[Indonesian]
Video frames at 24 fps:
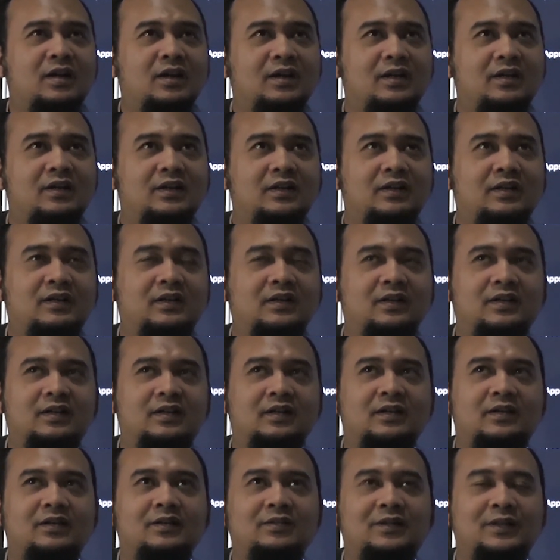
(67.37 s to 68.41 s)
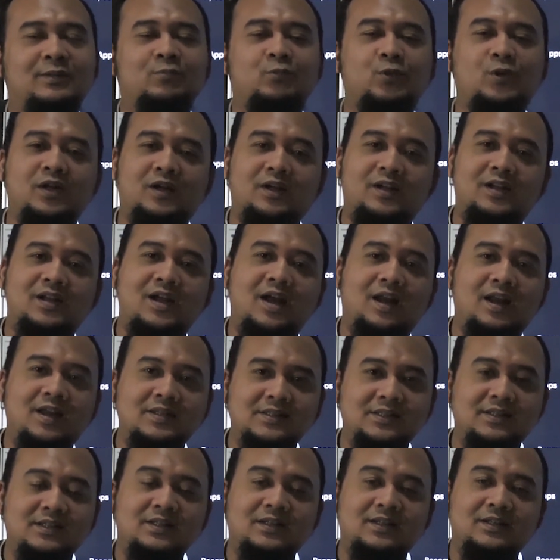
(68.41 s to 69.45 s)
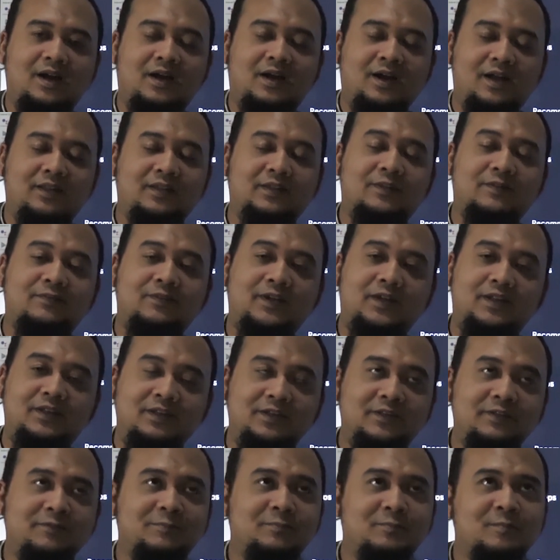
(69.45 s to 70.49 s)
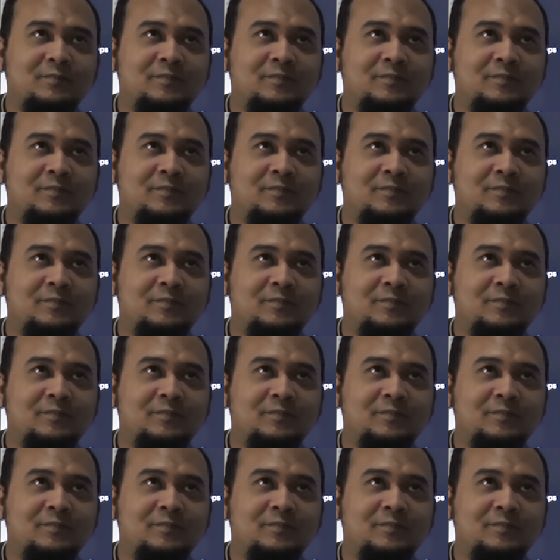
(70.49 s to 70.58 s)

uh, nemuin kendala sih akan TV ini.